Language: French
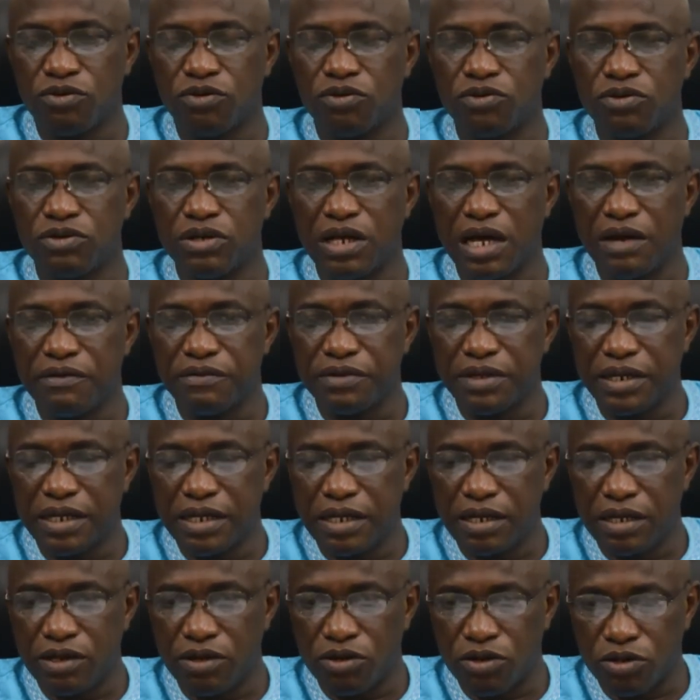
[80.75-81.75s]
on lui
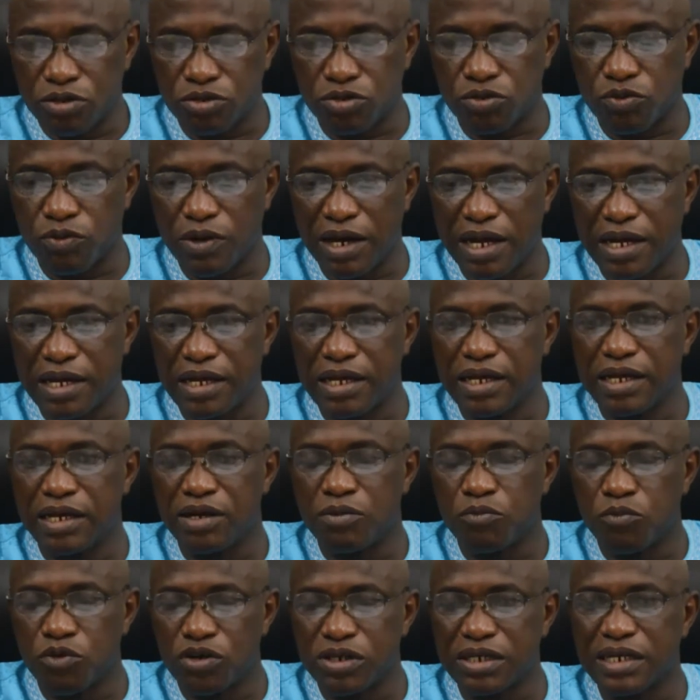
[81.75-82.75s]
avait octroyé
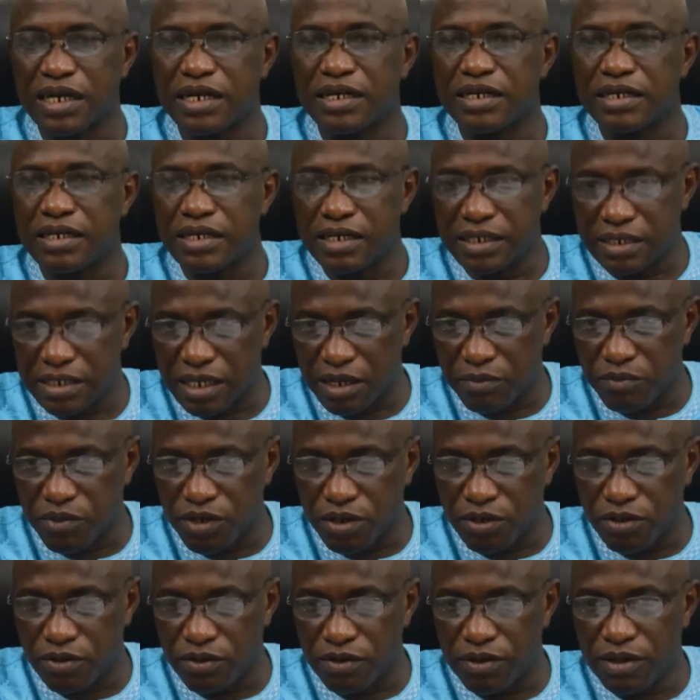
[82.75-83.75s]
un montant de 200
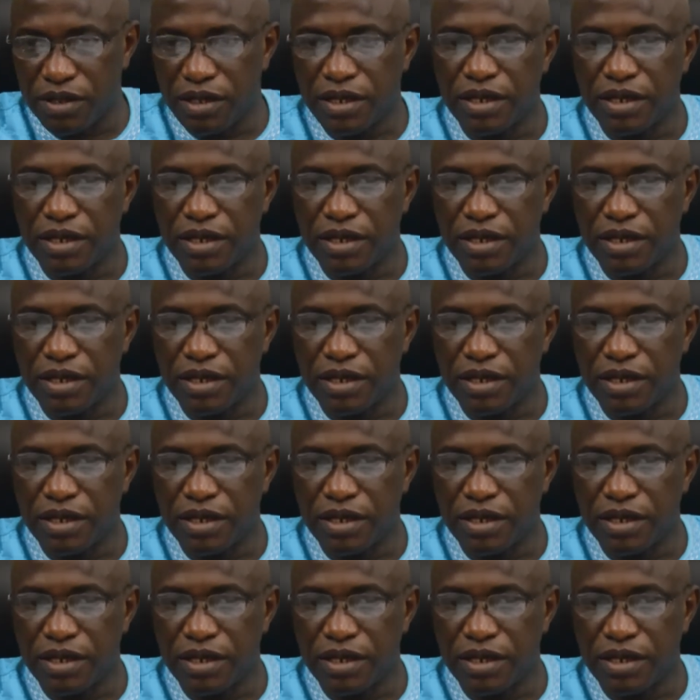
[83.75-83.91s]
millions.